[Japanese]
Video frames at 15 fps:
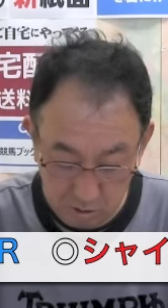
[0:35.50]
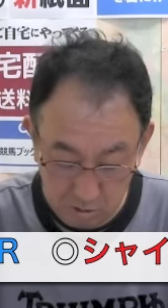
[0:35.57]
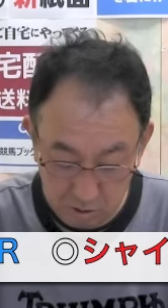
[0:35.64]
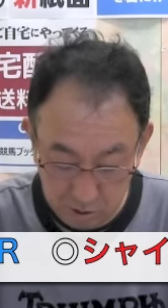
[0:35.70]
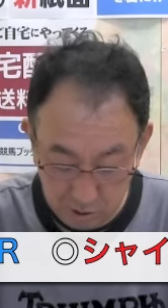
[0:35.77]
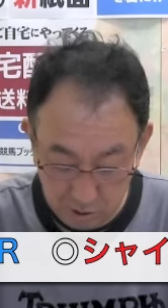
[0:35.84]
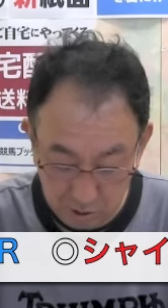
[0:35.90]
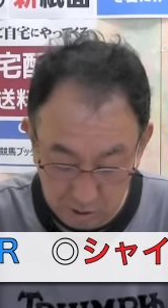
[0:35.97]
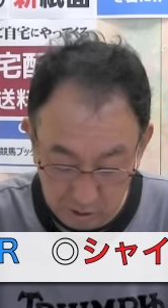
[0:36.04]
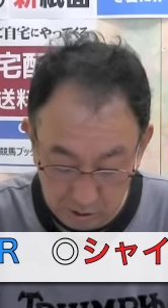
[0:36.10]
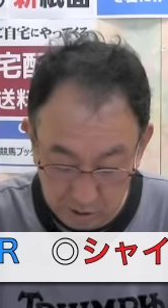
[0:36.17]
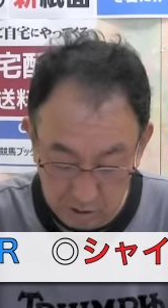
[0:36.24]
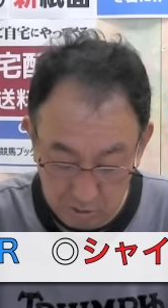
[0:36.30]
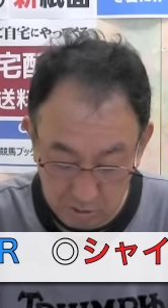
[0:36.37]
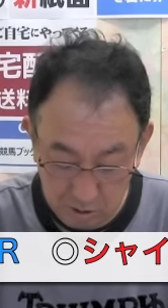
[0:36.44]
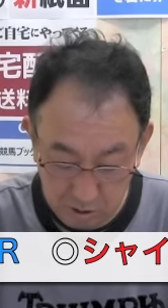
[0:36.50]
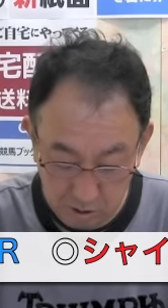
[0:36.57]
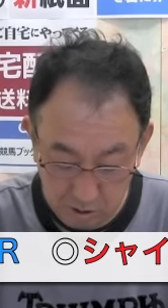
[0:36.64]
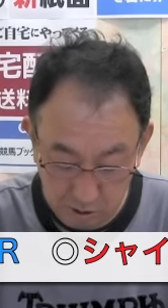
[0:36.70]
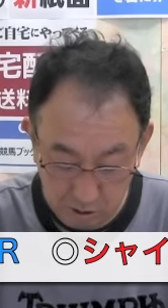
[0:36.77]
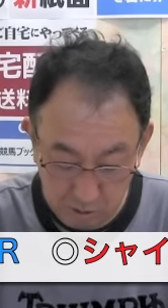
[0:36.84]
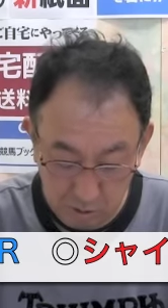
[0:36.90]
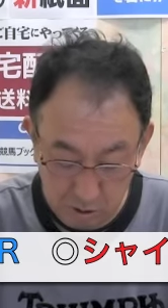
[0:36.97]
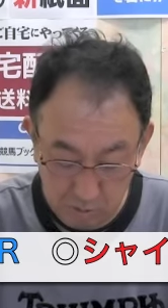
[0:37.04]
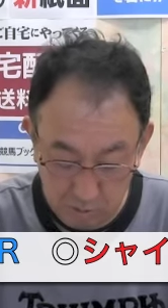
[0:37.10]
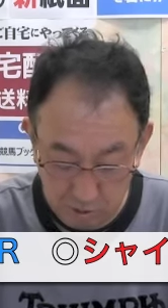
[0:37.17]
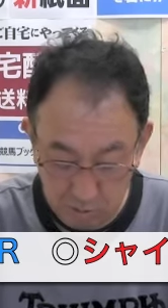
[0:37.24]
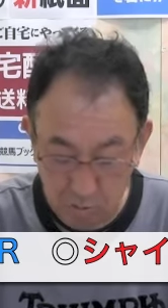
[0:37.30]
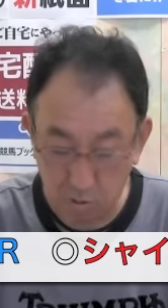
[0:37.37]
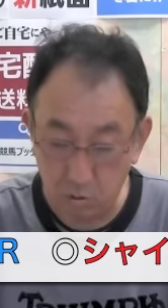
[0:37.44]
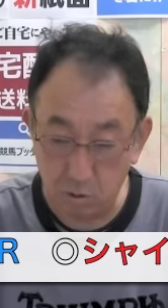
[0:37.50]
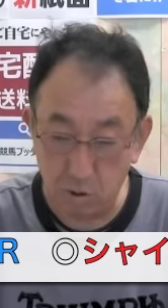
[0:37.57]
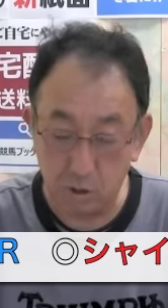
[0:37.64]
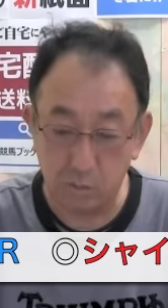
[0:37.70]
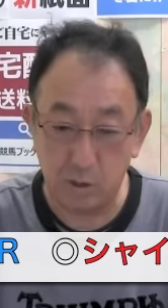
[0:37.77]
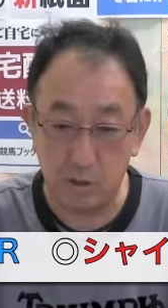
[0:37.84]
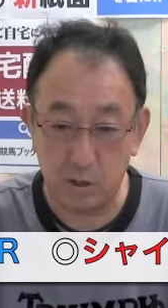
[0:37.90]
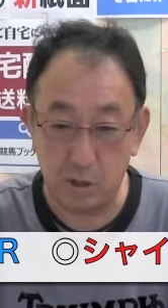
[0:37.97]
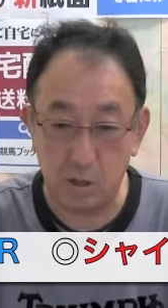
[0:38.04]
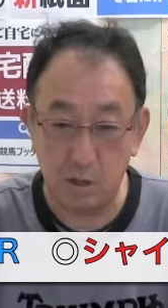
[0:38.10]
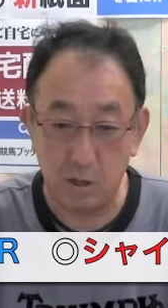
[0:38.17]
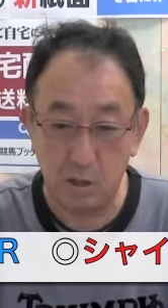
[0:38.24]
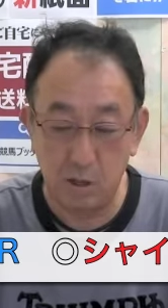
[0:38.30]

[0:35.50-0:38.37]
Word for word: 直線かなりいい足を使って5着まで追い込んできました。